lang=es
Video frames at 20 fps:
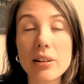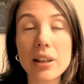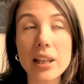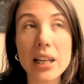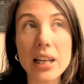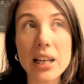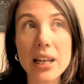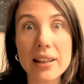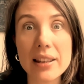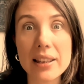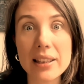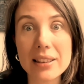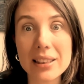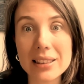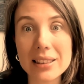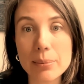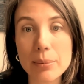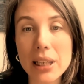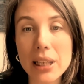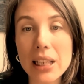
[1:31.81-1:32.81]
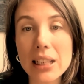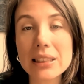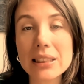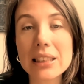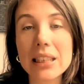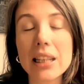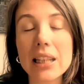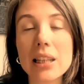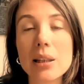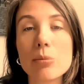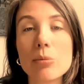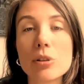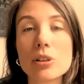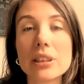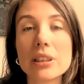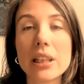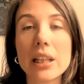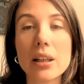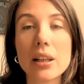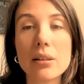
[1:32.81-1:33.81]
de hace tres semanas que hicimos
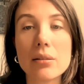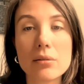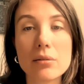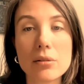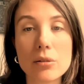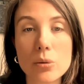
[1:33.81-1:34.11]
de